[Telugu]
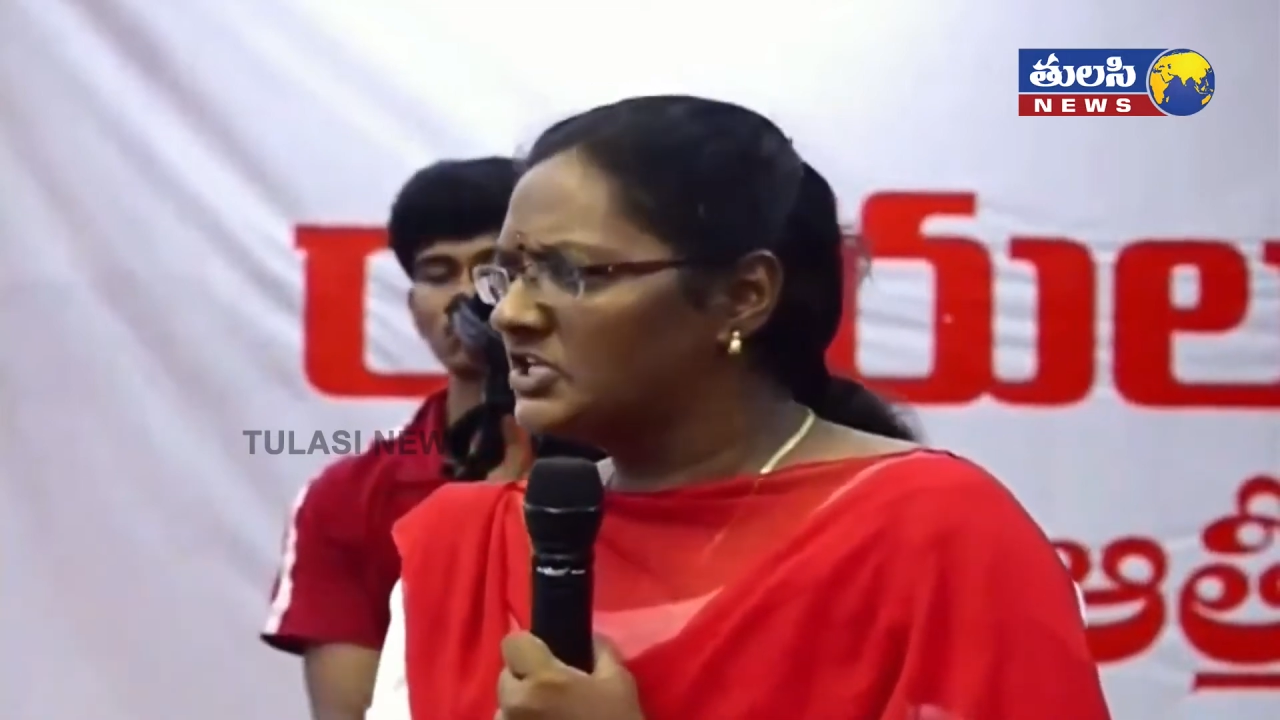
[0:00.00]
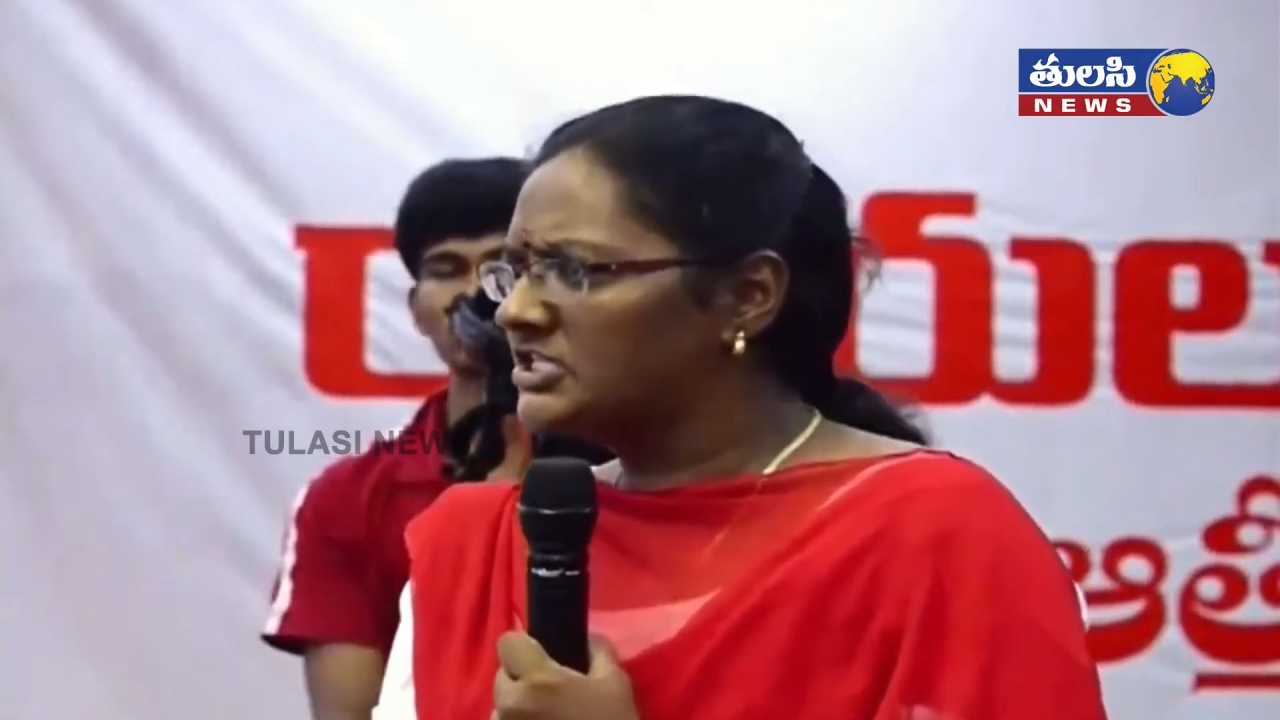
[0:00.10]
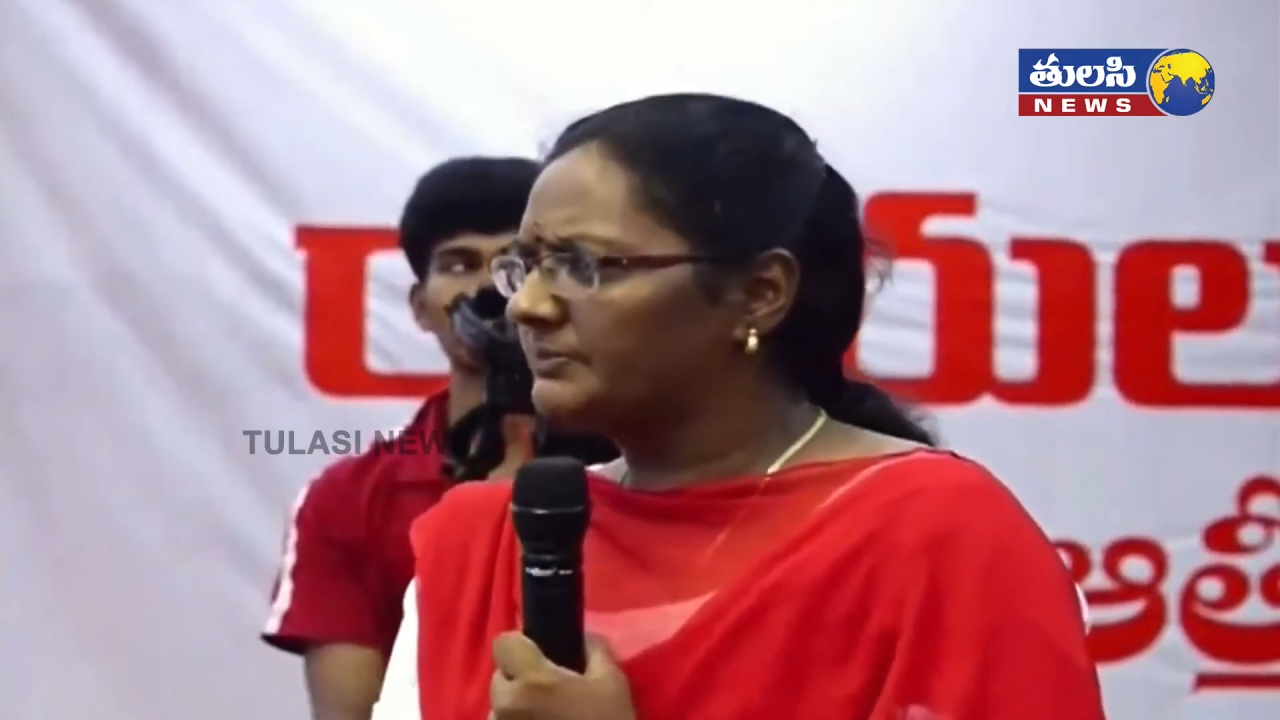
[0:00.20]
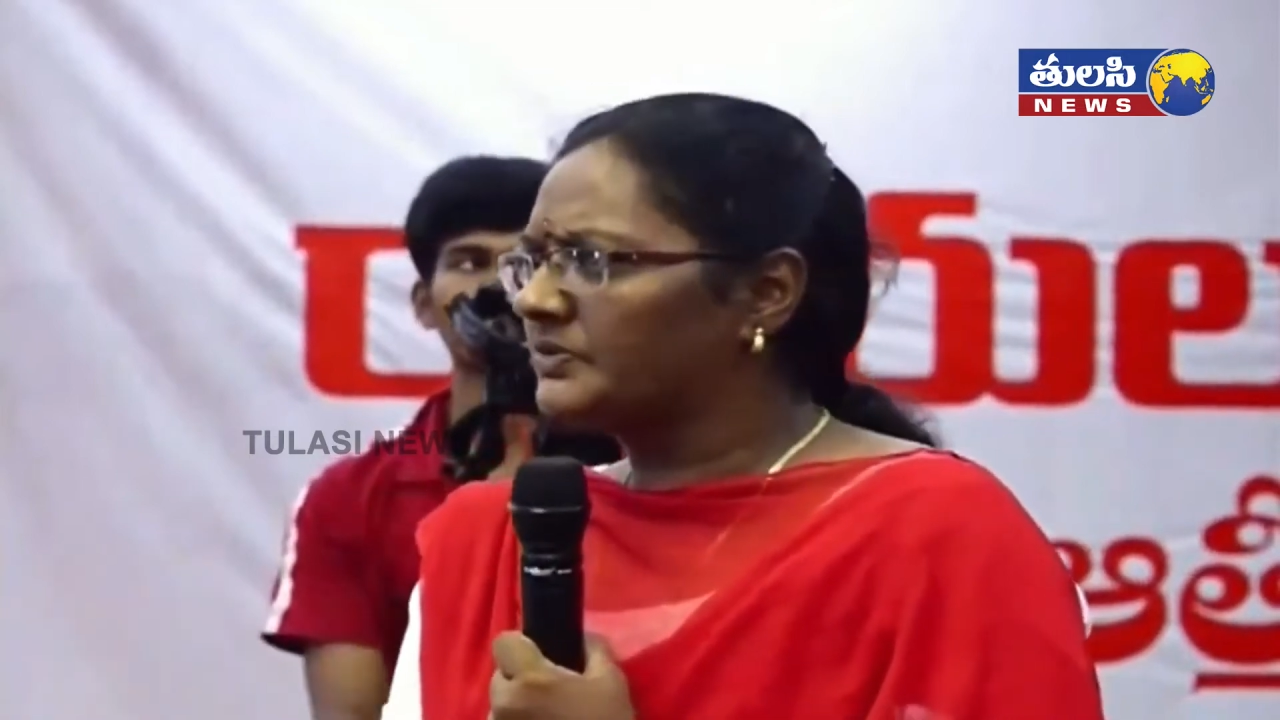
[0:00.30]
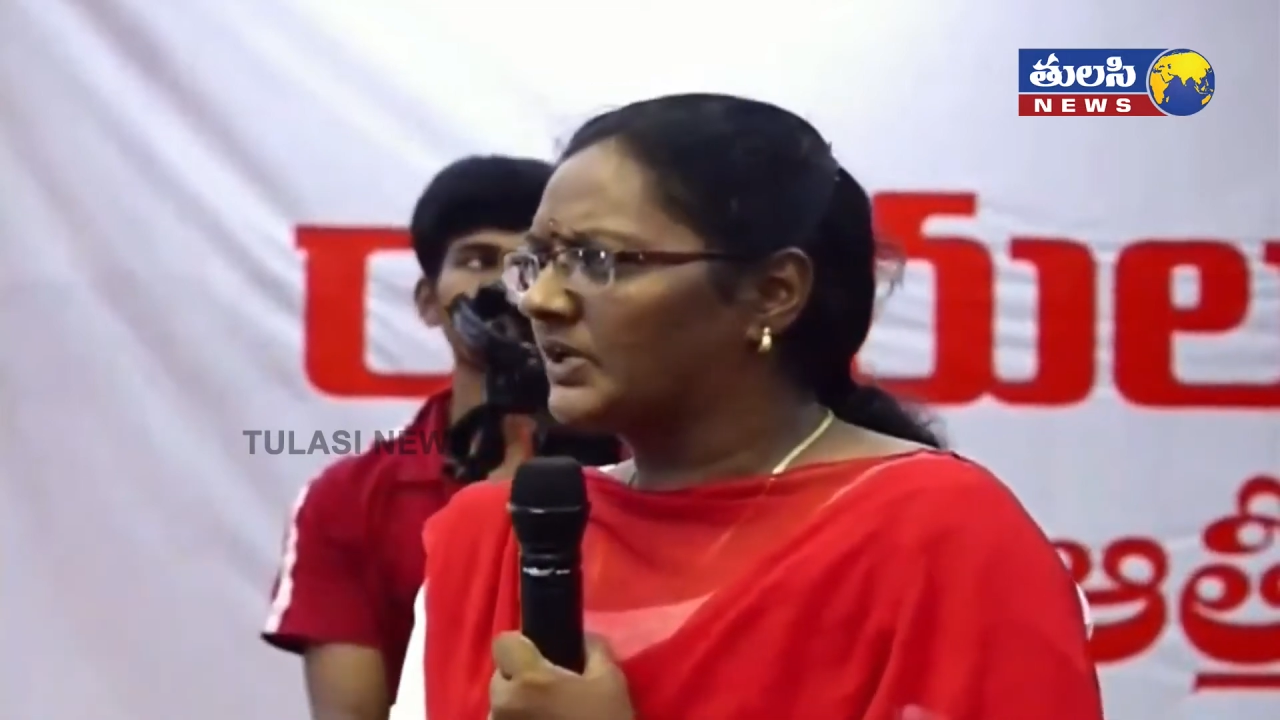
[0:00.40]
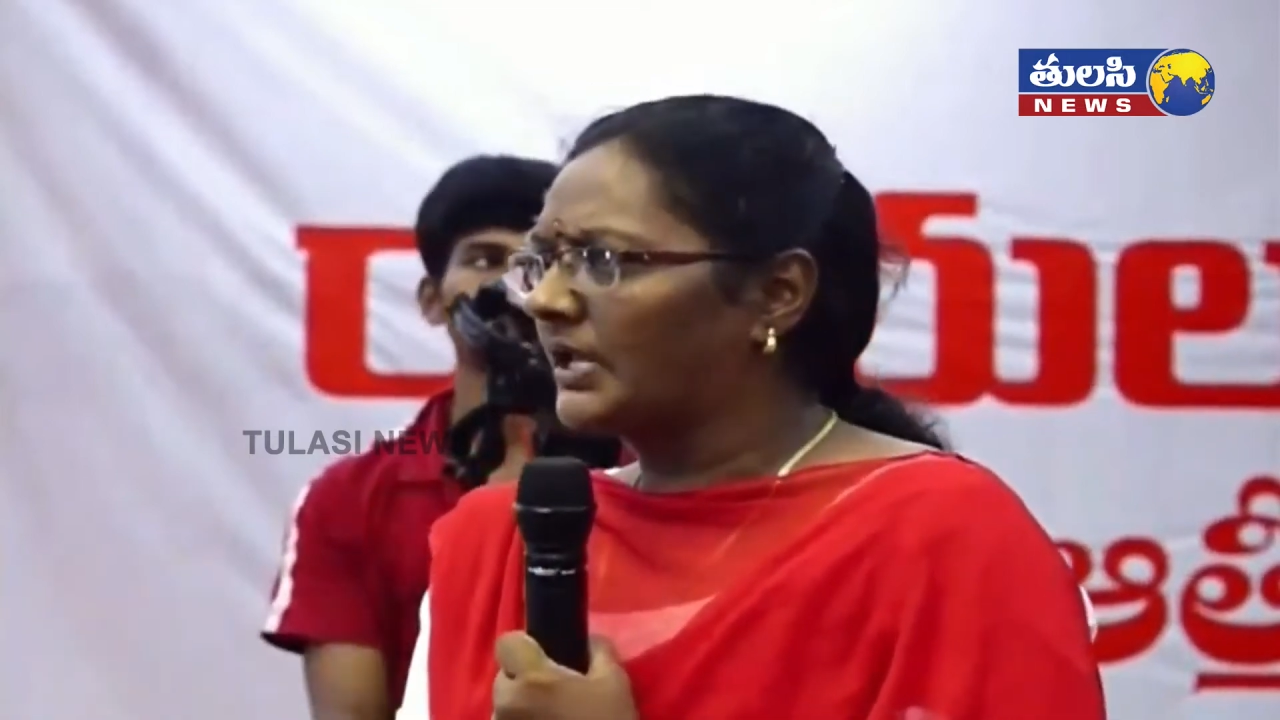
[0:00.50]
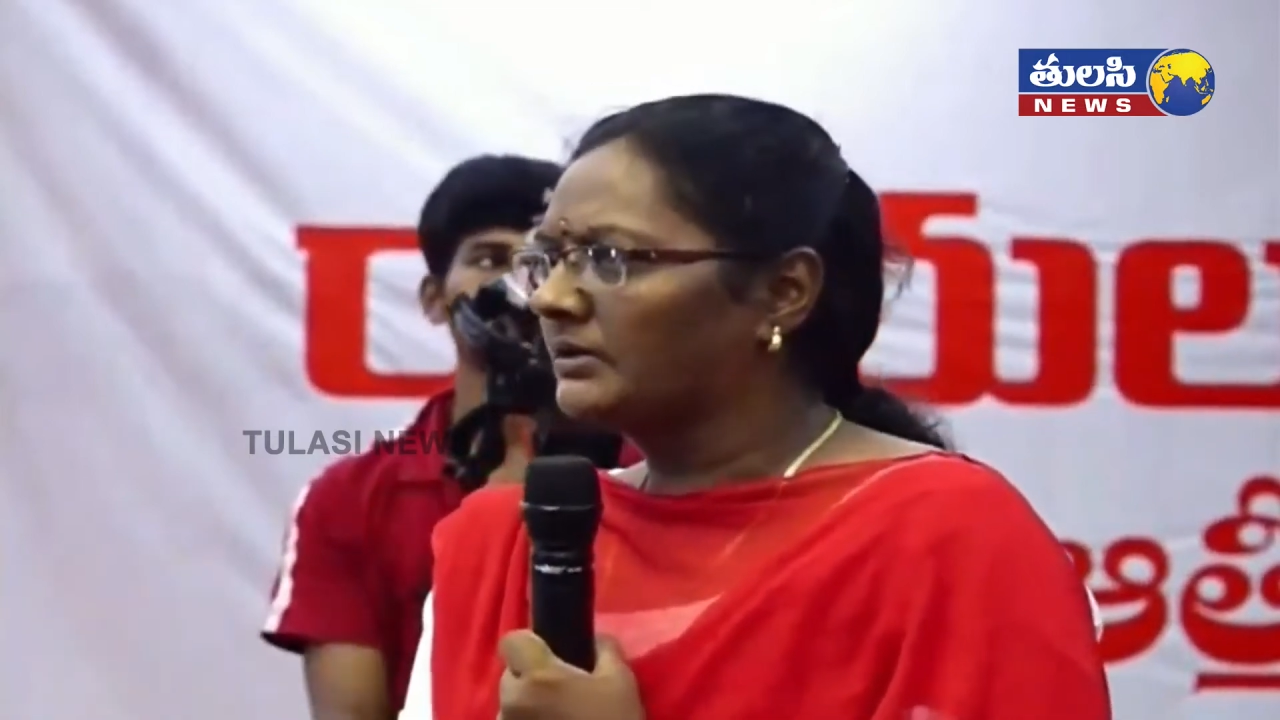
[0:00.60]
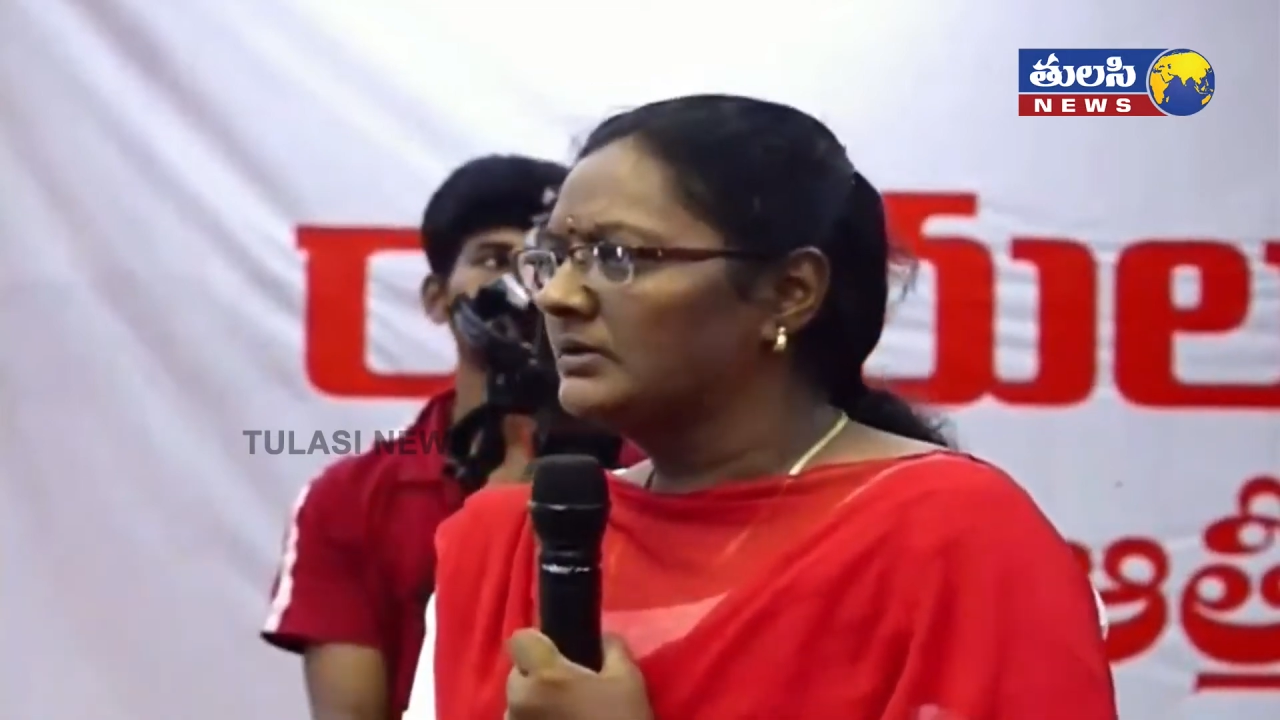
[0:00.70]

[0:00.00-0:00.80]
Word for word: నిజం చెప్పిన